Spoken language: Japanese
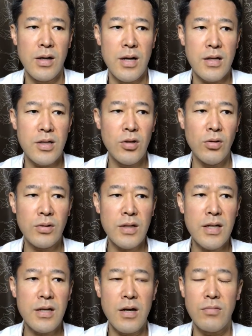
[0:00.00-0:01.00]
え基本
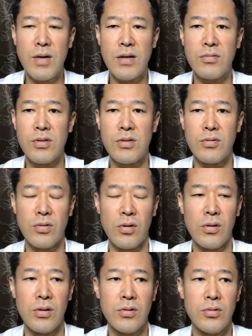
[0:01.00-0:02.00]
的にはうまくいく
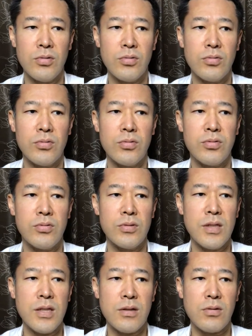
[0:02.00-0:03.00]
というふう
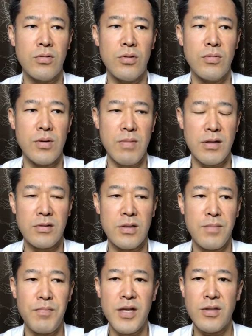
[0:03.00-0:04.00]
にこう思います
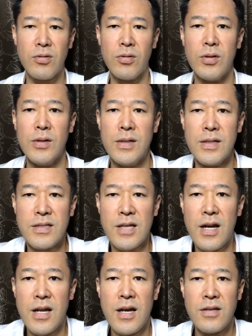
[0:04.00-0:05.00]
リピート
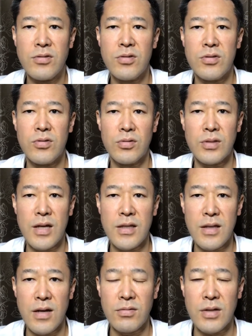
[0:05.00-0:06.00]
されやすい状態
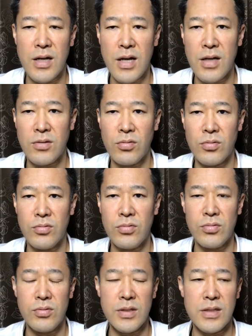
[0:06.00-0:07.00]
になるかなという
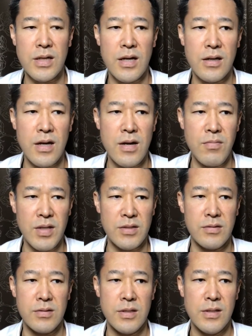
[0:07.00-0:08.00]
ふうに考えま
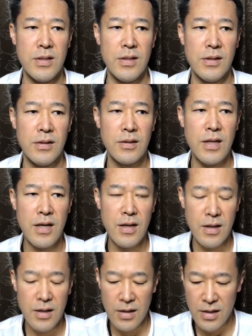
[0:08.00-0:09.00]
すで、
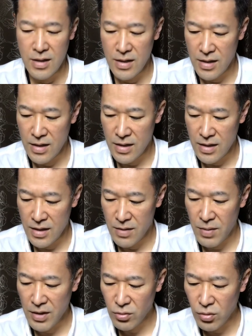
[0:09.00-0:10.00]
えー、
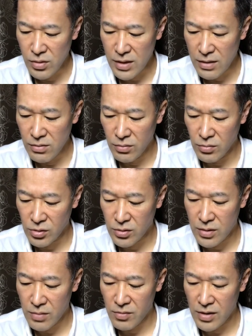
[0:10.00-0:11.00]
まあ、好感を持っ
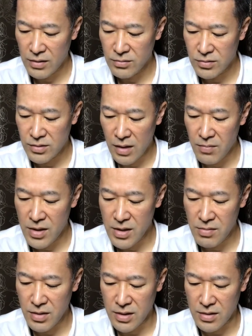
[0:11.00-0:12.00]
てもらうた
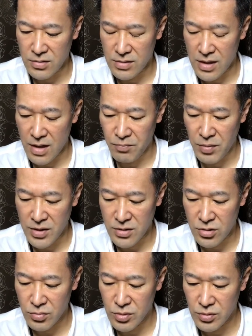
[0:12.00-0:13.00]
にはですねやっぱり
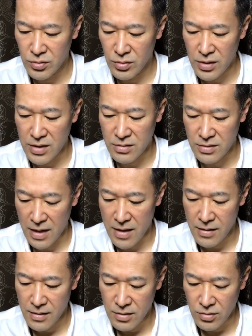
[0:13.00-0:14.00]
自分のですね
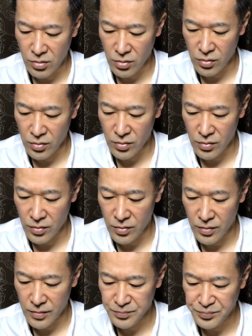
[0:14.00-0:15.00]
そ
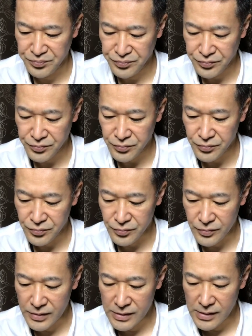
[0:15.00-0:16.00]
の
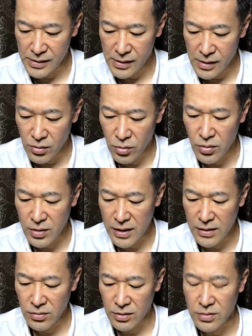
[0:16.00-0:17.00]
好
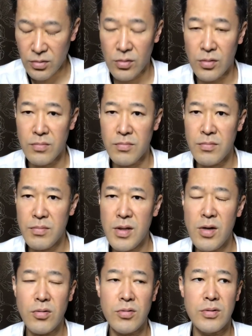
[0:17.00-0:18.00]
感とかその魅
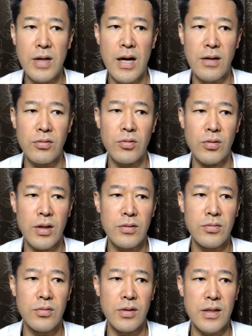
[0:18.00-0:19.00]
力があるとかい
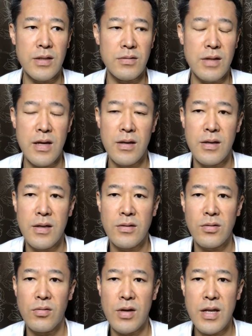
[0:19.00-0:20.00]
うのはですね
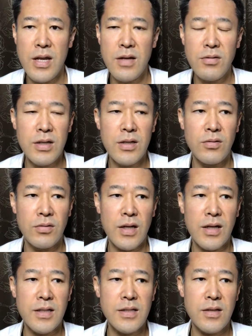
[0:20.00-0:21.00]
そのエネルギーの
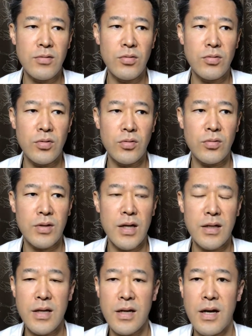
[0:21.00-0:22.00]
高さとちょっと
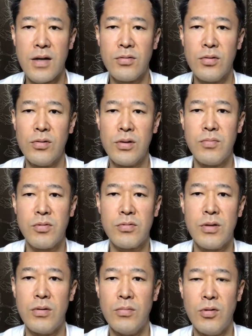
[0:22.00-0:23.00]
関係があるように
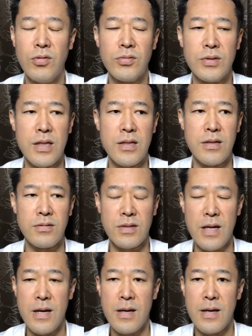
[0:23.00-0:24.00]
僕は思うんでですね